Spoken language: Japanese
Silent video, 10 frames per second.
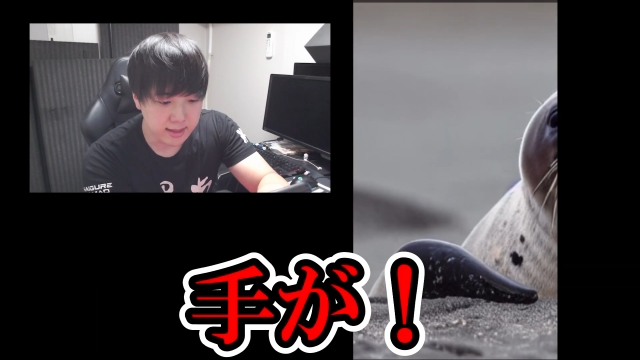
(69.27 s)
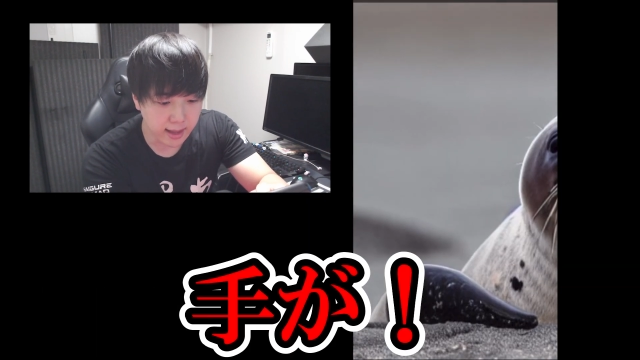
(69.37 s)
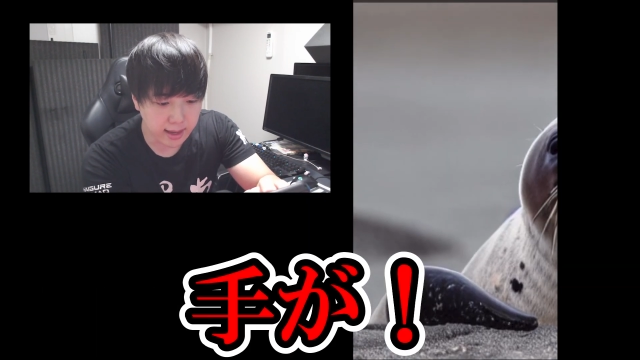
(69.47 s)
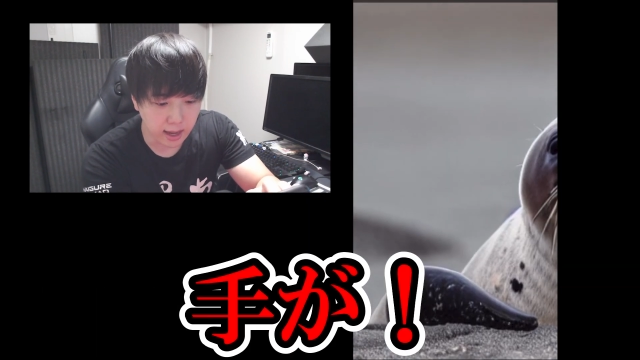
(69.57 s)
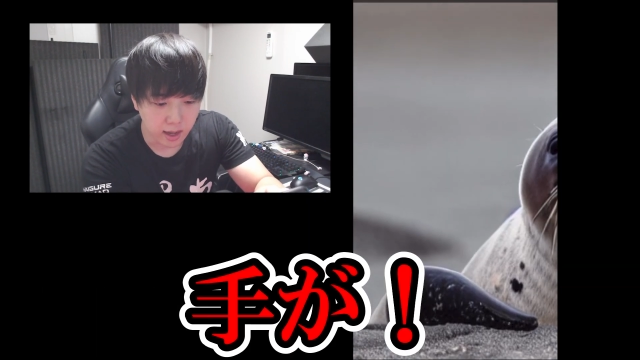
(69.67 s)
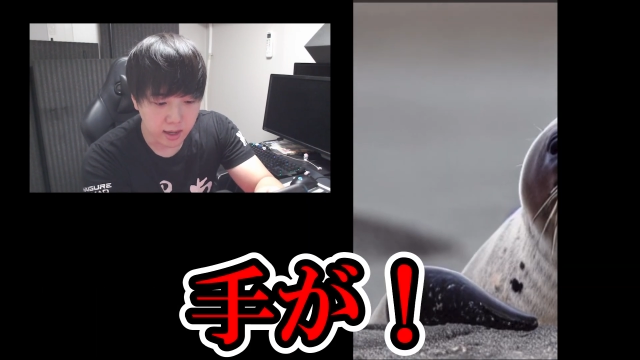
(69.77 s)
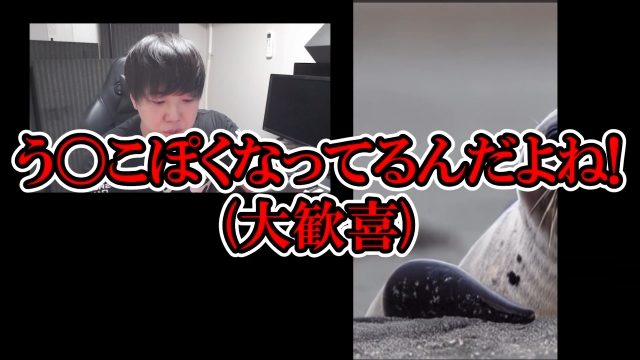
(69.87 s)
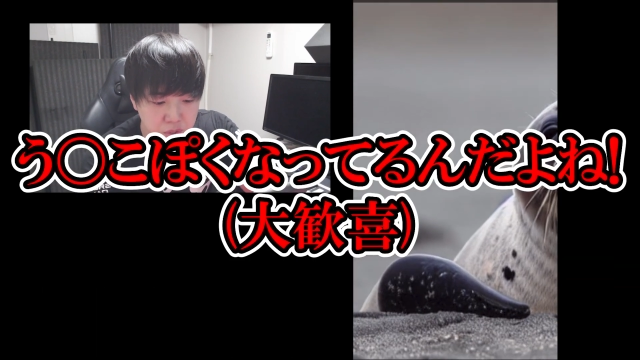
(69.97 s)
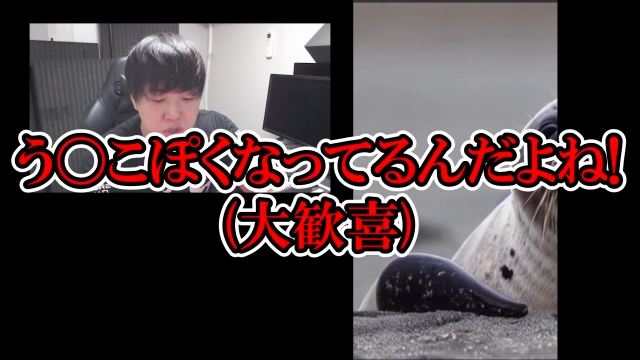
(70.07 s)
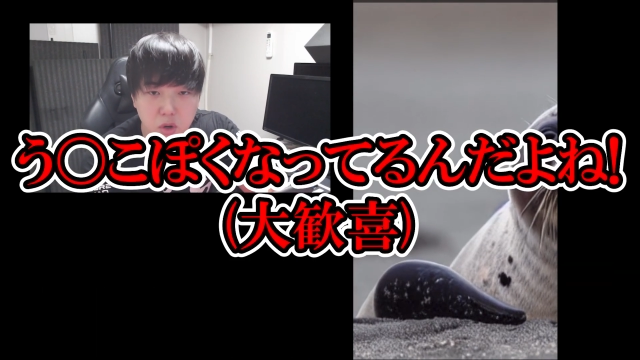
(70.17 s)
手が、
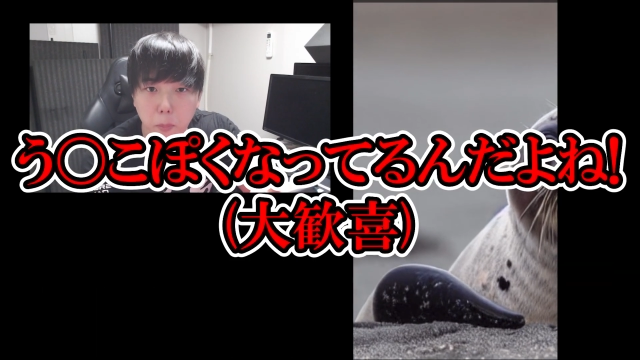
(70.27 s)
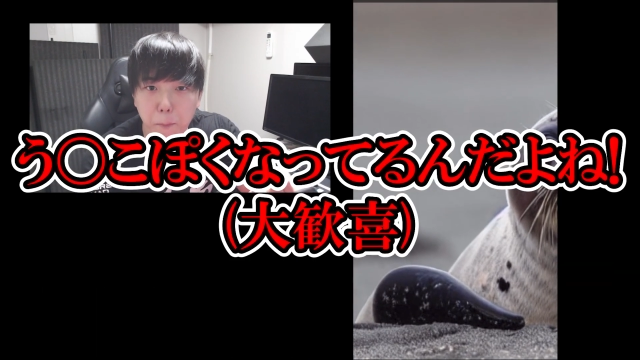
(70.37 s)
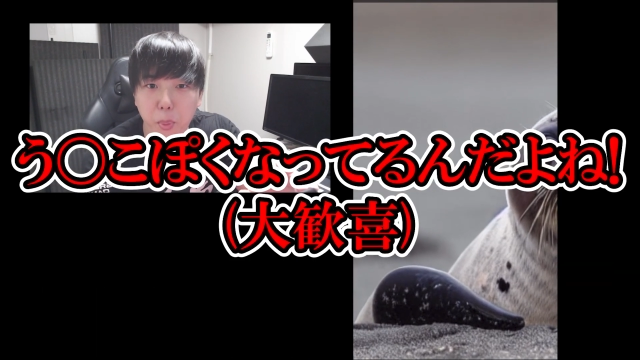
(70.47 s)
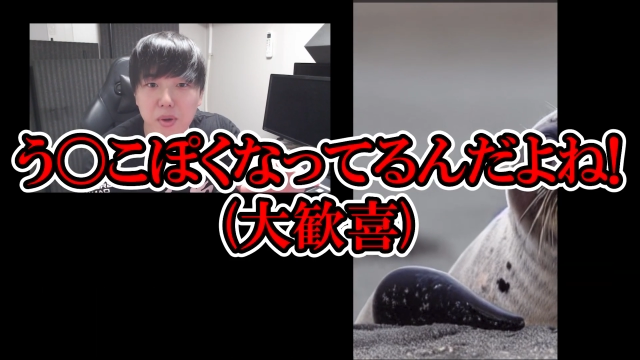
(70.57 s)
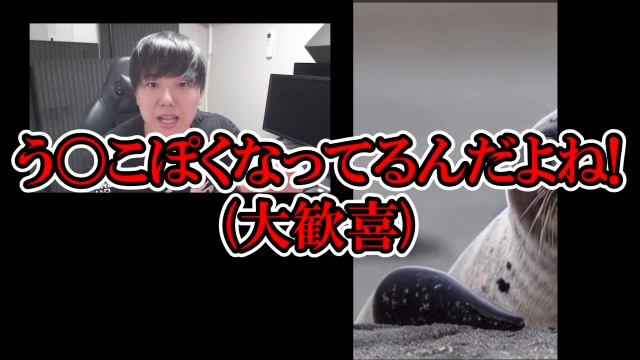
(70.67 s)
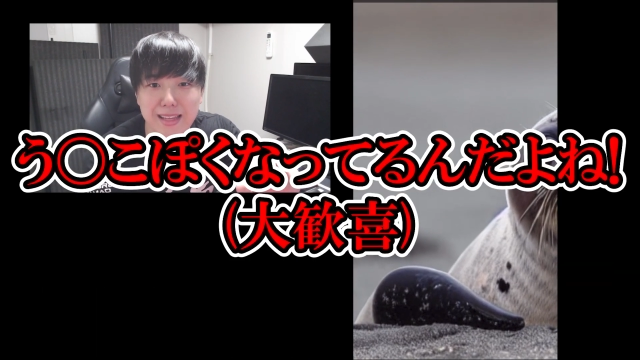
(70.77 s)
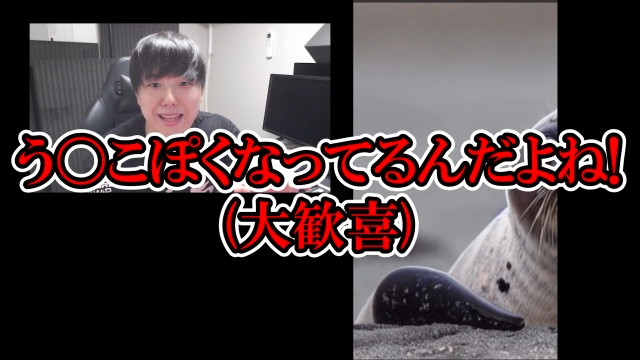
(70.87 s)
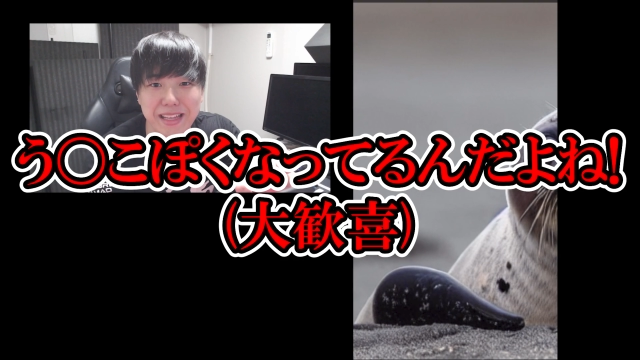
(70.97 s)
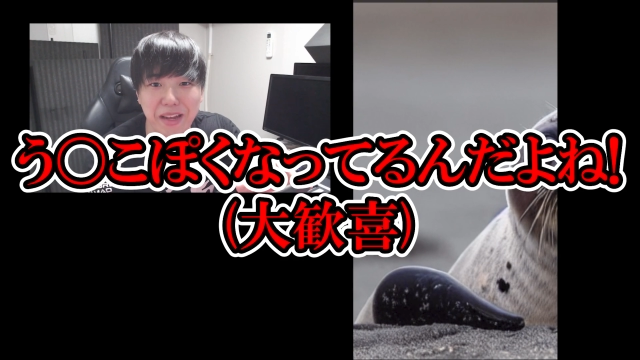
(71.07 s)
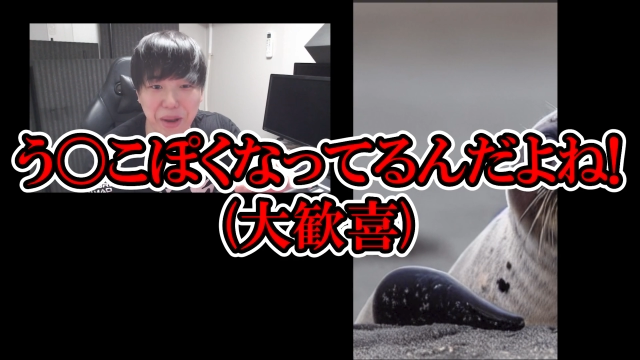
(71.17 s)
うんこっぽくなっ
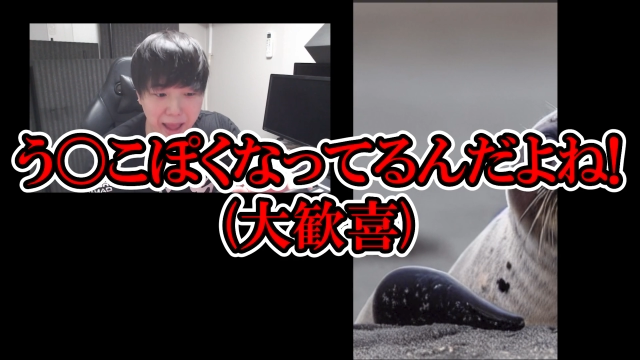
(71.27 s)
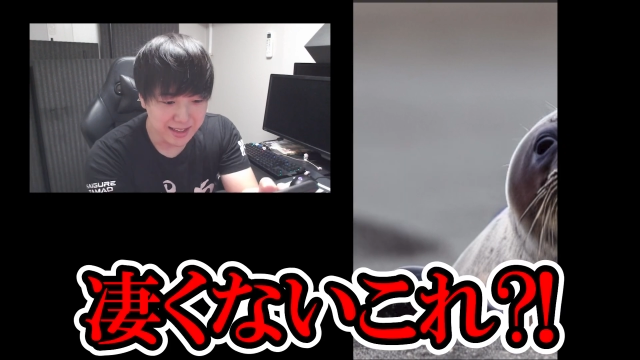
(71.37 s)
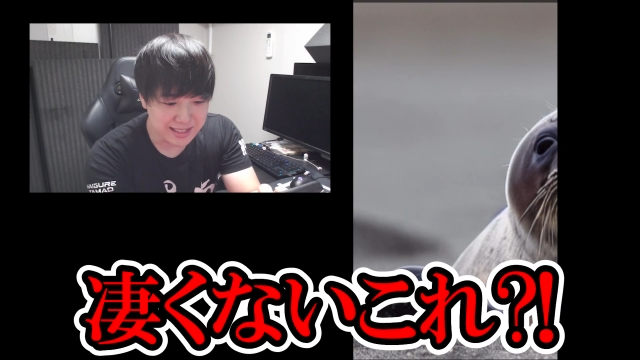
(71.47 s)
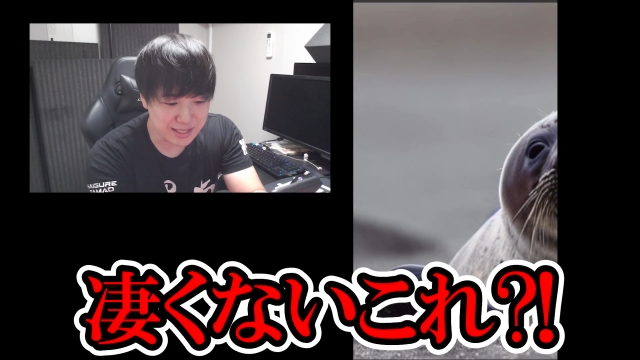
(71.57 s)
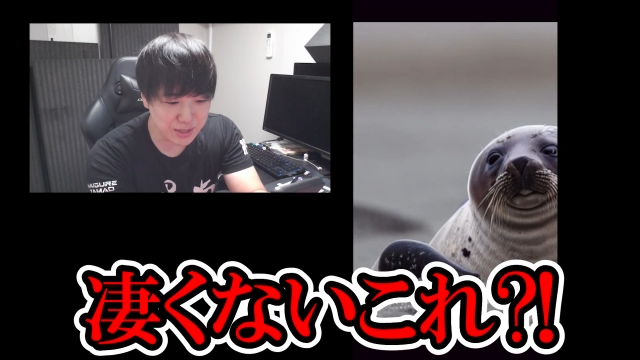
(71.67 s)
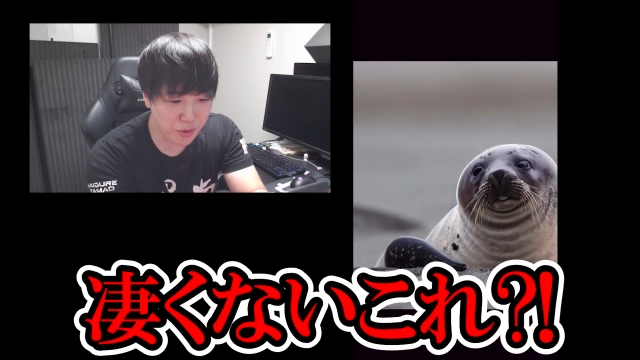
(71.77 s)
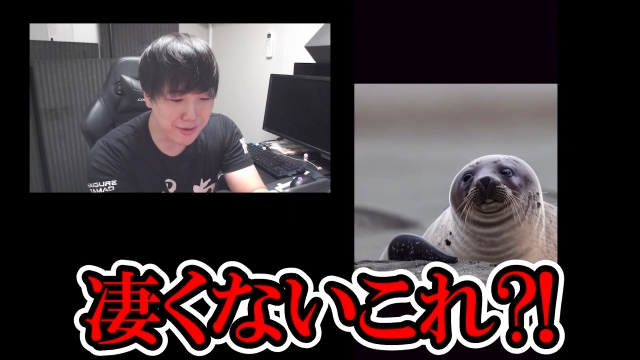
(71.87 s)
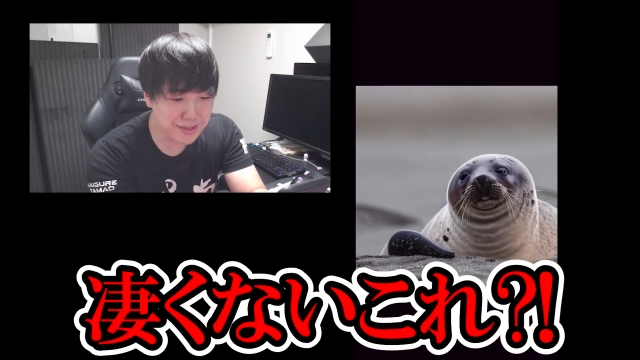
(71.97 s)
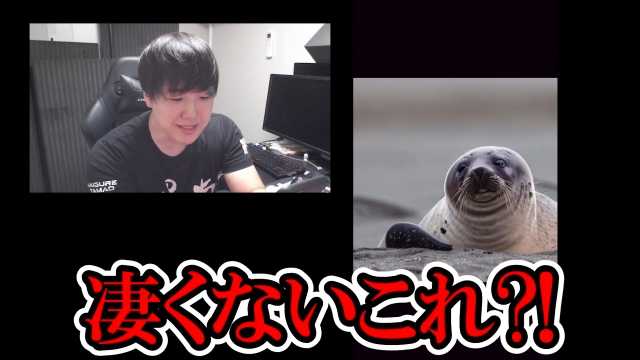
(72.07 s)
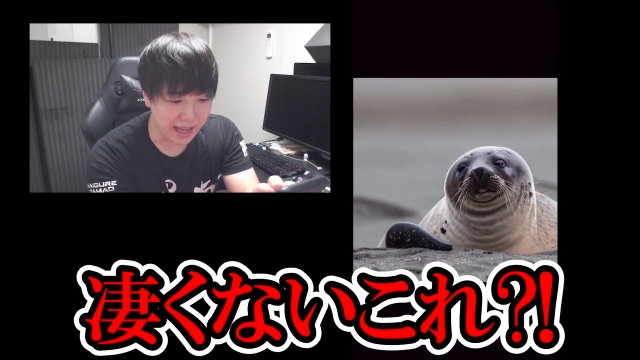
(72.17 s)
てんだよね。す
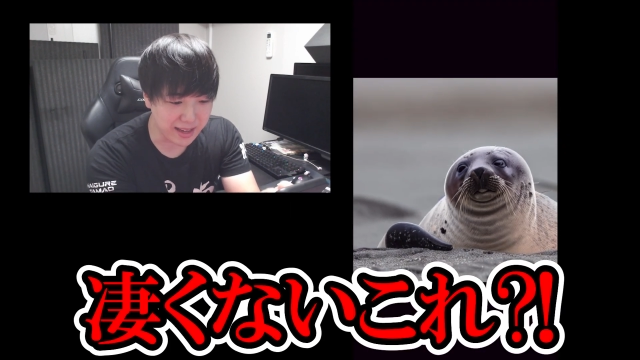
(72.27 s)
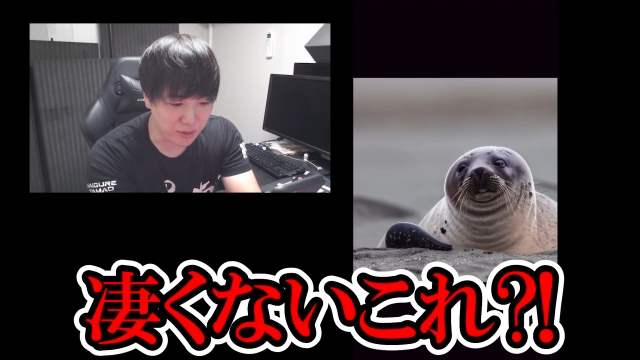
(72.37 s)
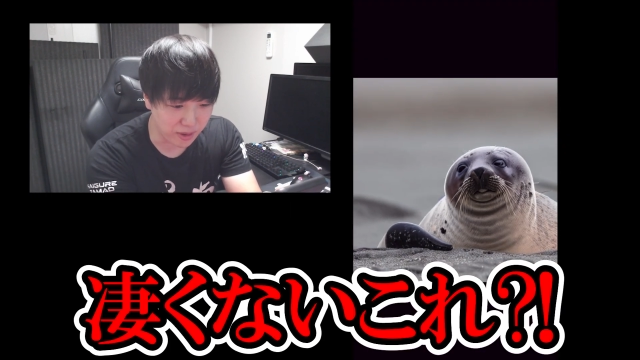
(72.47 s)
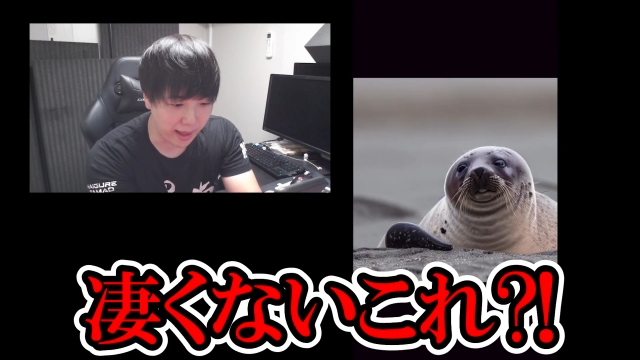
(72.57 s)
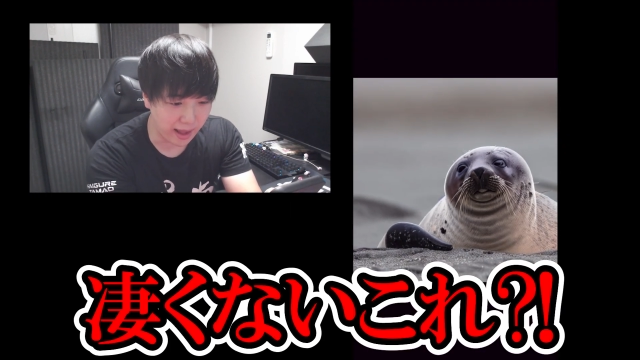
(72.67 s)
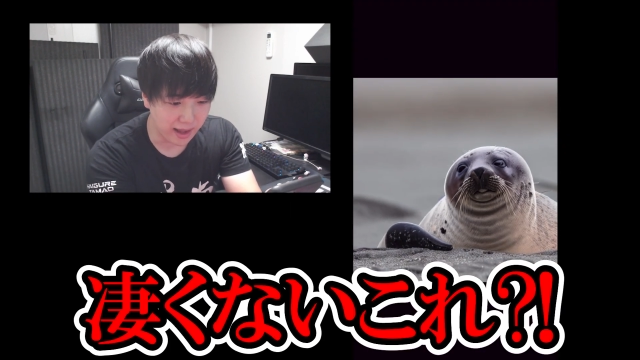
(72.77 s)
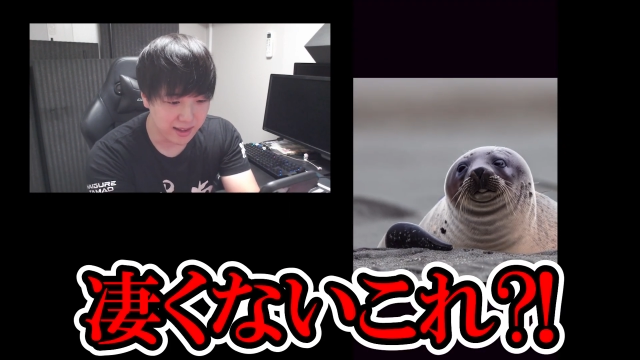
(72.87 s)
ごくない？これ。